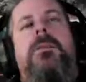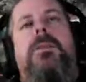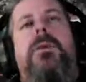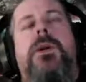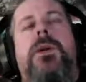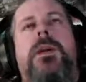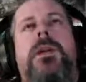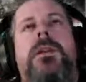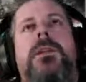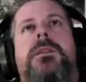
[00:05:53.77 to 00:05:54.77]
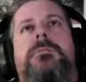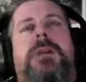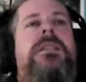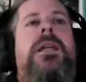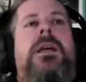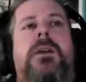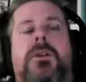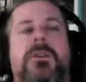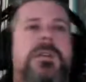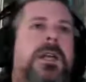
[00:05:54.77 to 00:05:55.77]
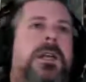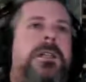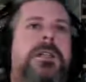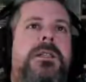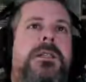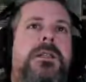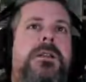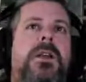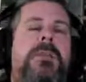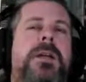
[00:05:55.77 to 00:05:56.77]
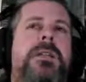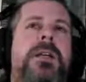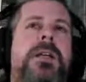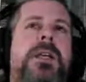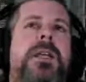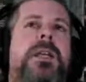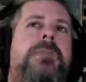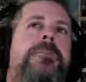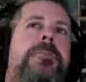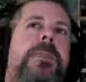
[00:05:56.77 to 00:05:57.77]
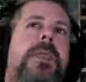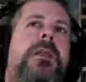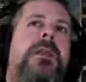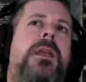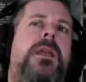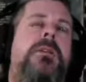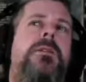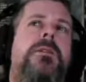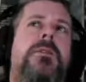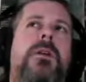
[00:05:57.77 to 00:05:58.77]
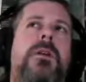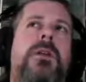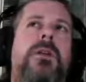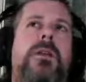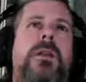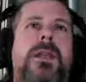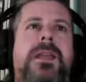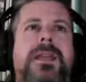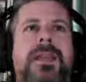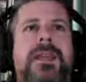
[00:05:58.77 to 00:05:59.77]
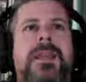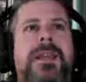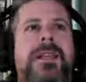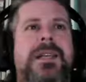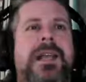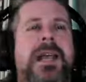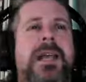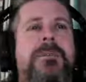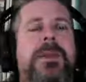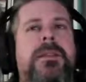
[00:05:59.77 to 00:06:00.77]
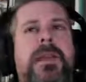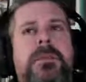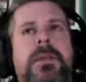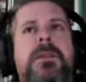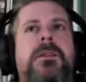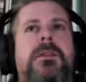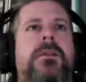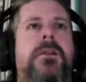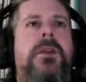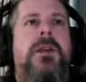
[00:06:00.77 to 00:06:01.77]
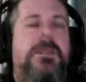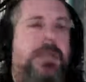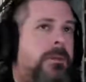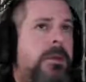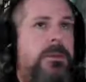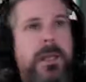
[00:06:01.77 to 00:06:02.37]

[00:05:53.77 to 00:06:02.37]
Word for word: pues pasan cosas. Lo que pasa que creo que el planteamiento está muy